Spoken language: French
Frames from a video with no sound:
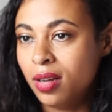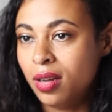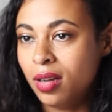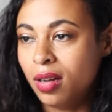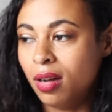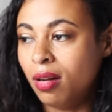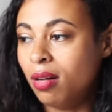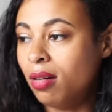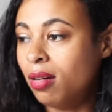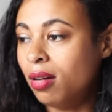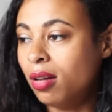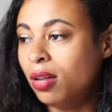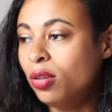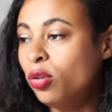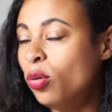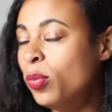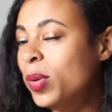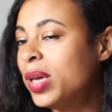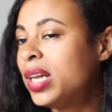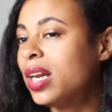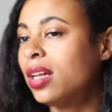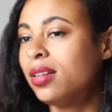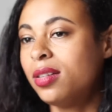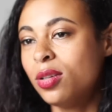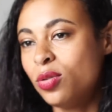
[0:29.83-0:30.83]
euh, de
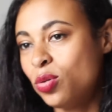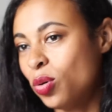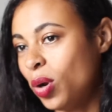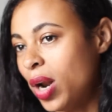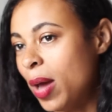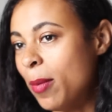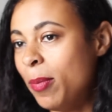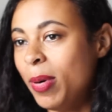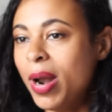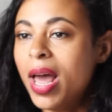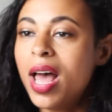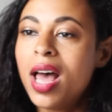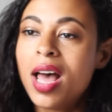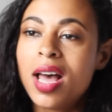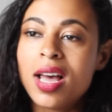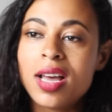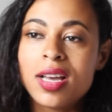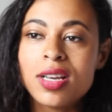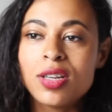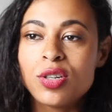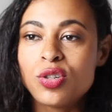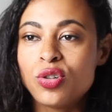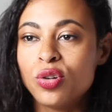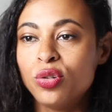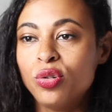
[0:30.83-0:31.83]
m'éclater sur la
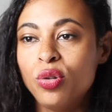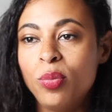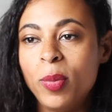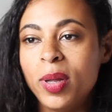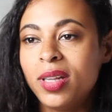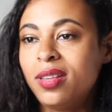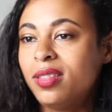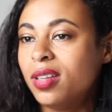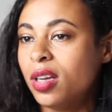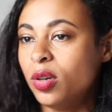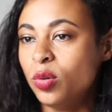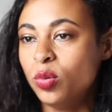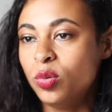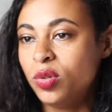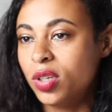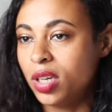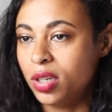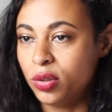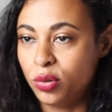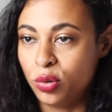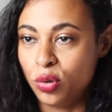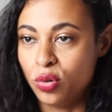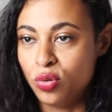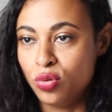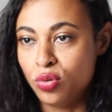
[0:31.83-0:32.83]
plage, de mettre telle ou telle
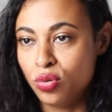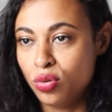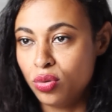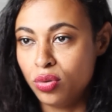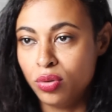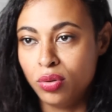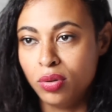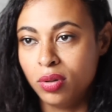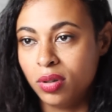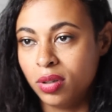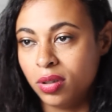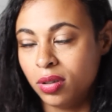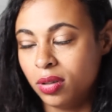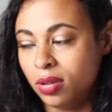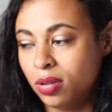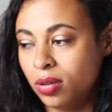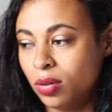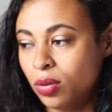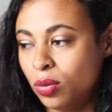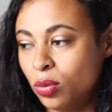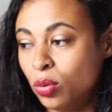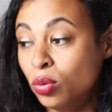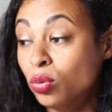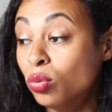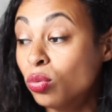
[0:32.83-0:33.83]
tenue euh,
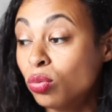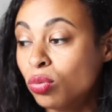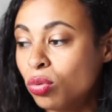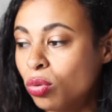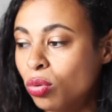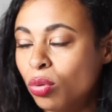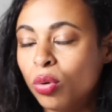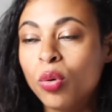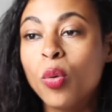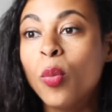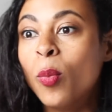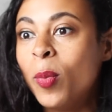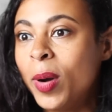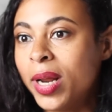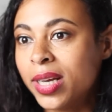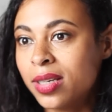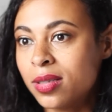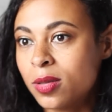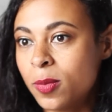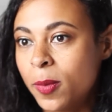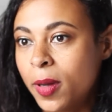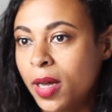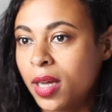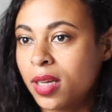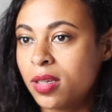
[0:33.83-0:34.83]
au nom de complexe
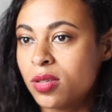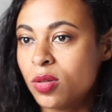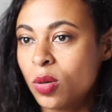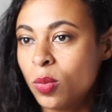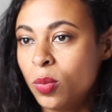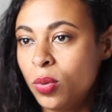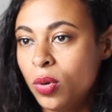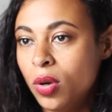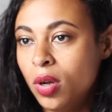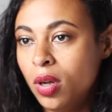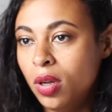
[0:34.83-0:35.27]
par exemple.